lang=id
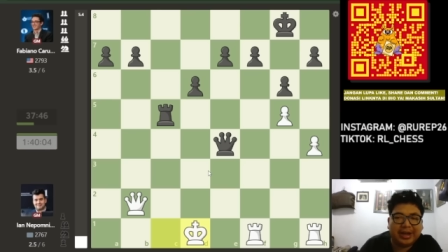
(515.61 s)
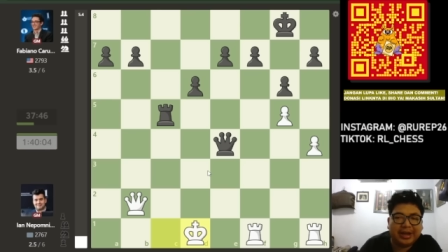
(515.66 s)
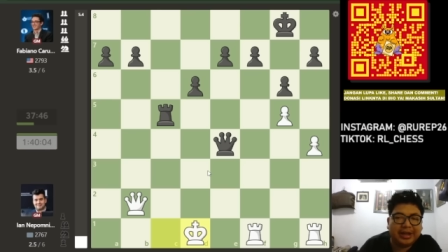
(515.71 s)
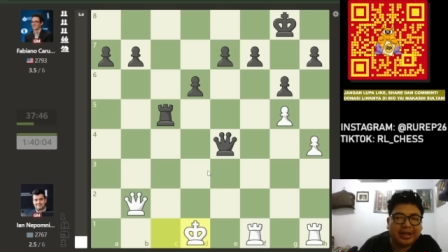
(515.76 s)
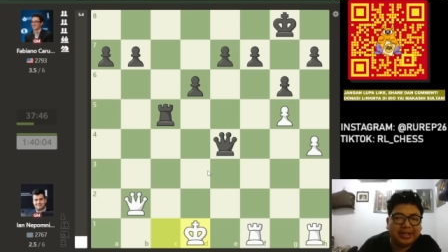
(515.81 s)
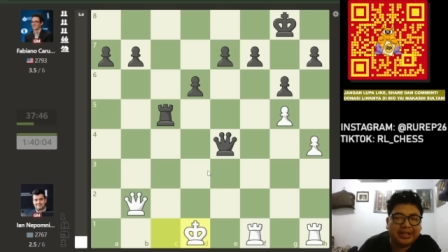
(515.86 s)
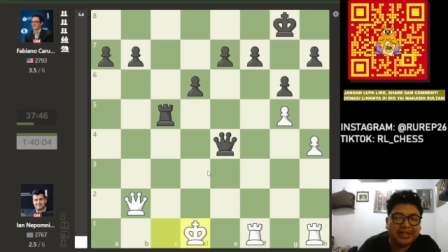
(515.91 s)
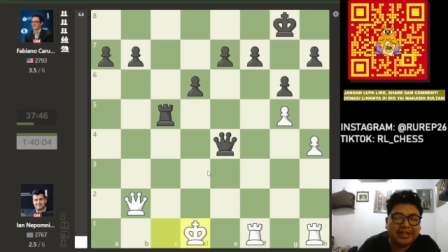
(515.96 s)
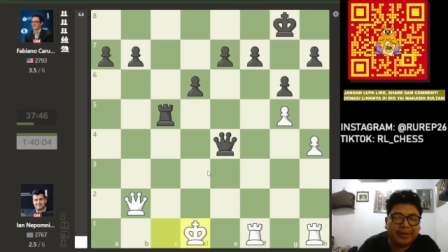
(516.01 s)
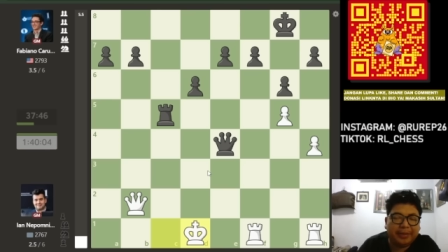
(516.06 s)

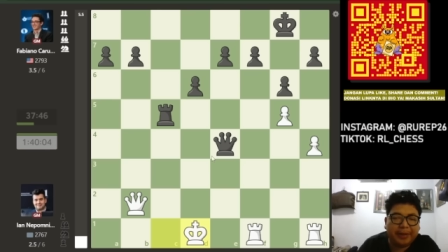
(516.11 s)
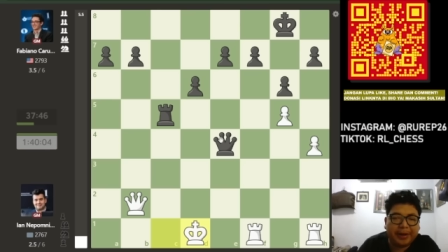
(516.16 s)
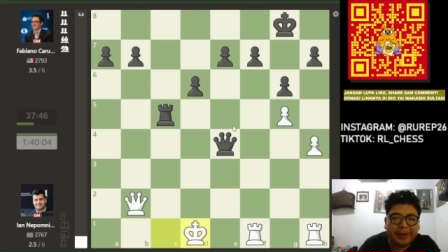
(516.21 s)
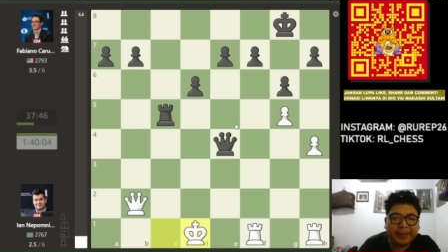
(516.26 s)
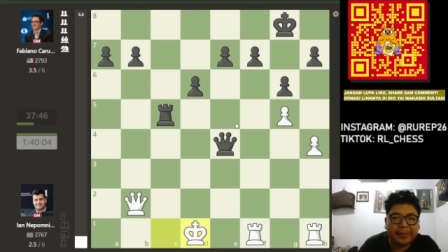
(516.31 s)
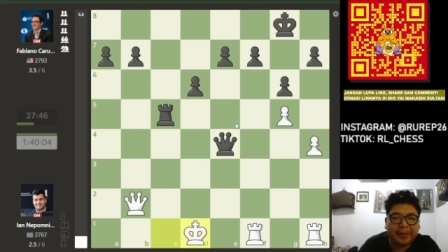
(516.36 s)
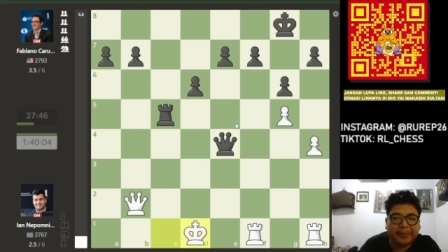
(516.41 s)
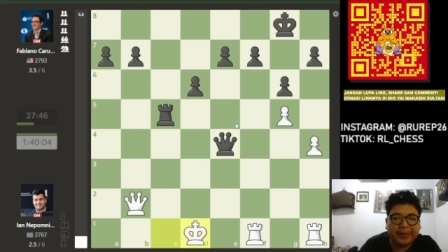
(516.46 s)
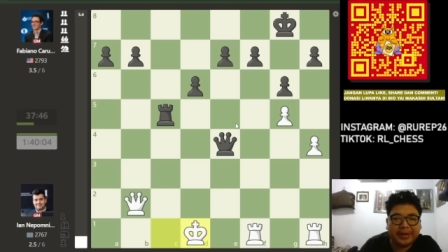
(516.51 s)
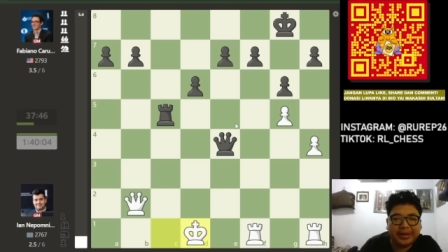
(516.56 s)
analisa
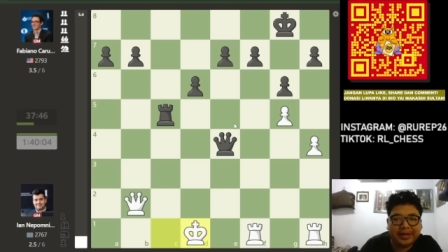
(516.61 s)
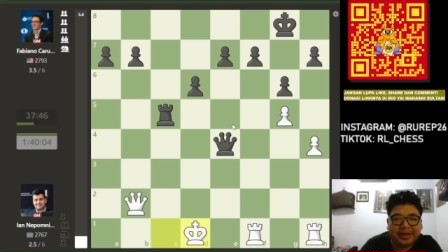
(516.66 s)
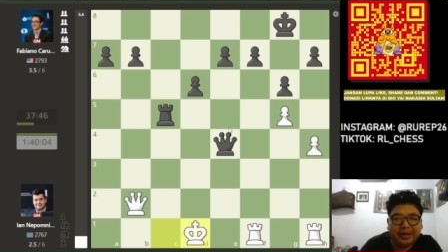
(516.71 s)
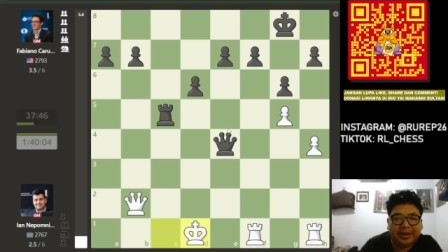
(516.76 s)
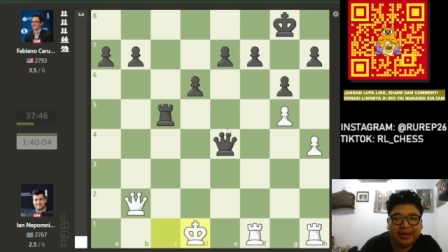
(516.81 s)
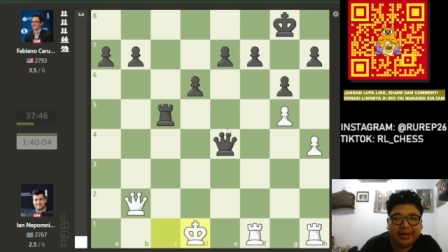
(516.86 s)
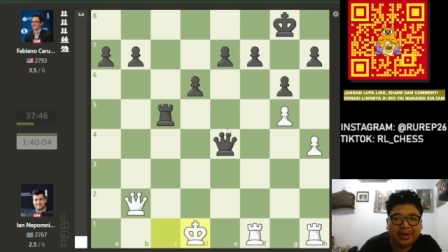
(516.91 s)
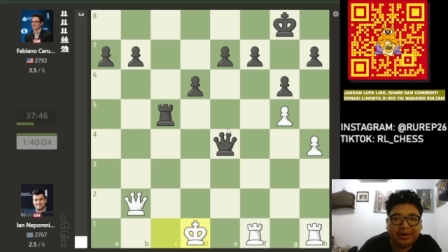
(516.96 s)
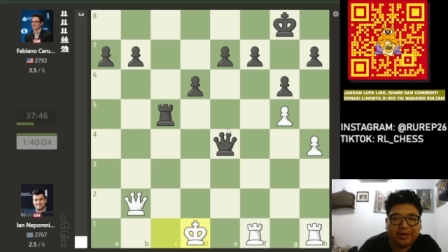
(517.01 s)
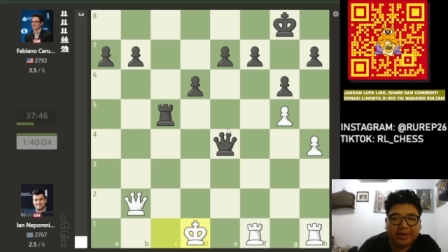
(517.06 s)
pakai papan ya
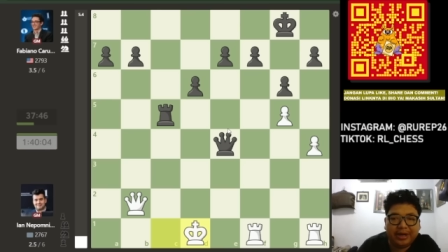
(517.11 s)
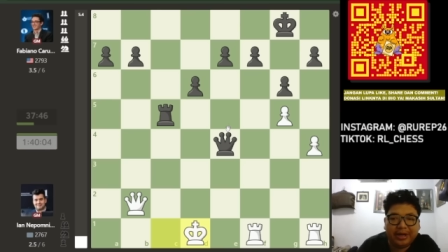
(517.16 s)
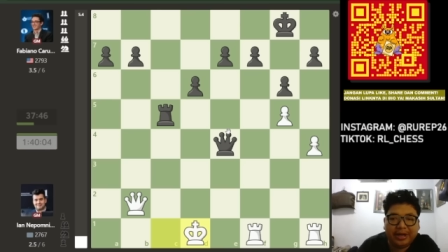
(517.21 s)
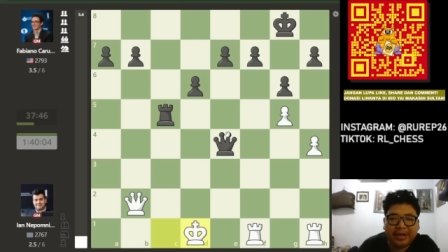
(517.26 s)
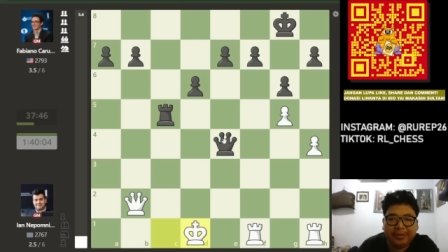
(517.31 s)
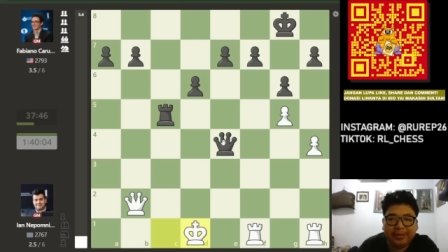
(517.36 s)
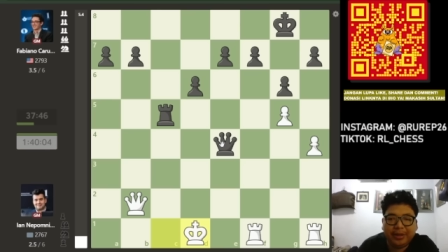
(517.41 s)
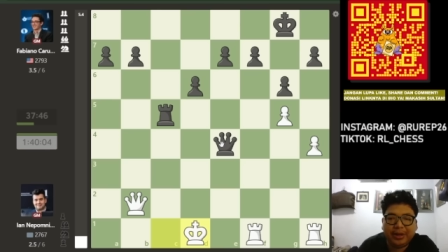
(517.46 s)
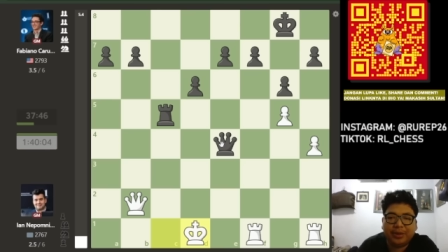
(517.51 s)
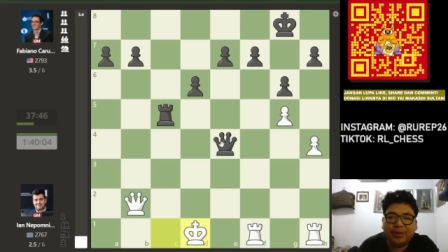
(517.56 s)
kalau
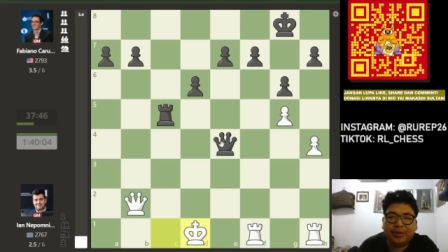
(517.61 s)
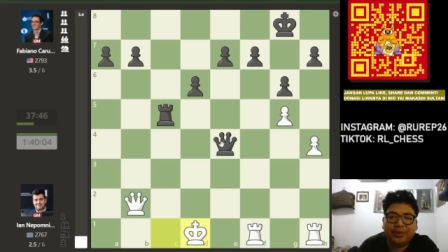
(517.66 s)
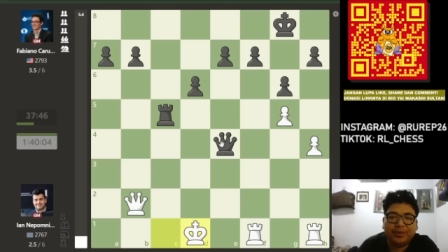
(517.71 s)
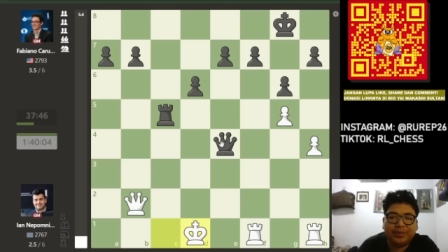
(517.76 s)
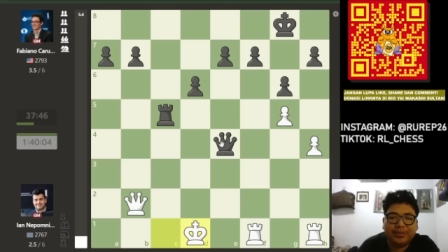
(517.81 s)
kalian bingung.